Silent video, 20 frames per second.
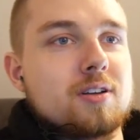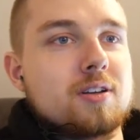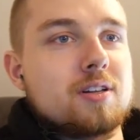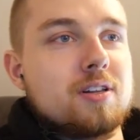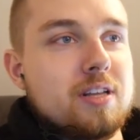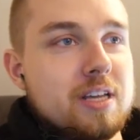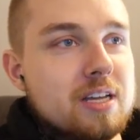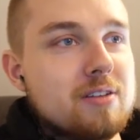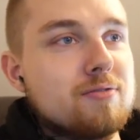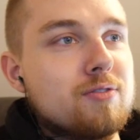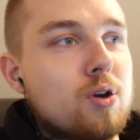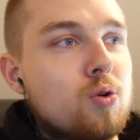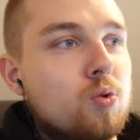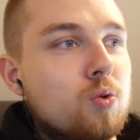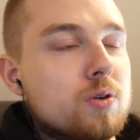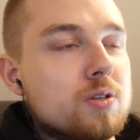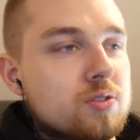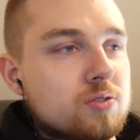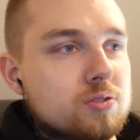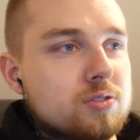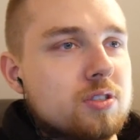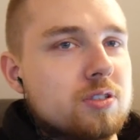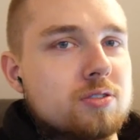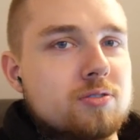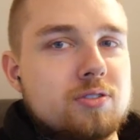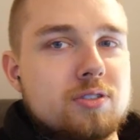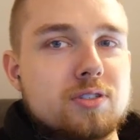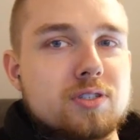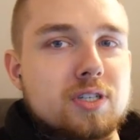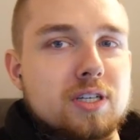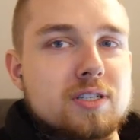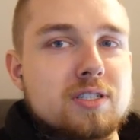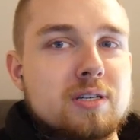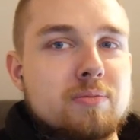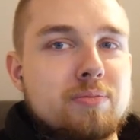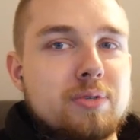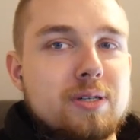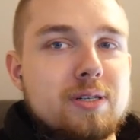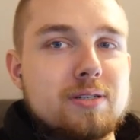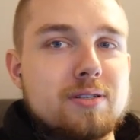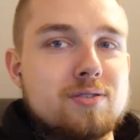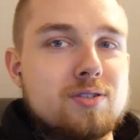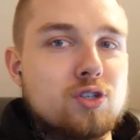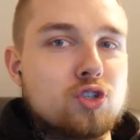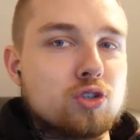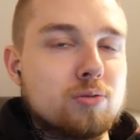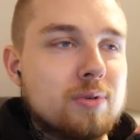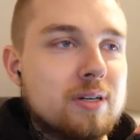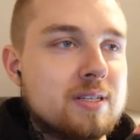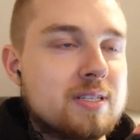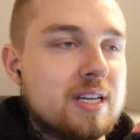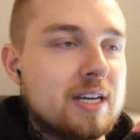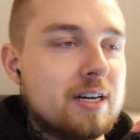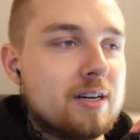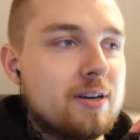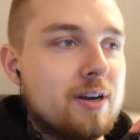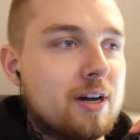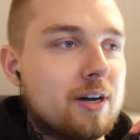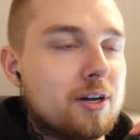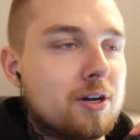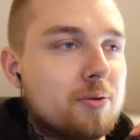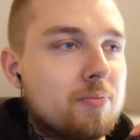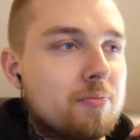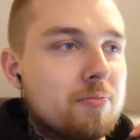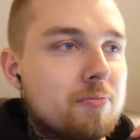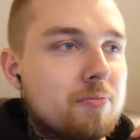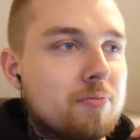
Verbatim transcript: legen wir los und dieses erste Bild sieht schon mal sehr nach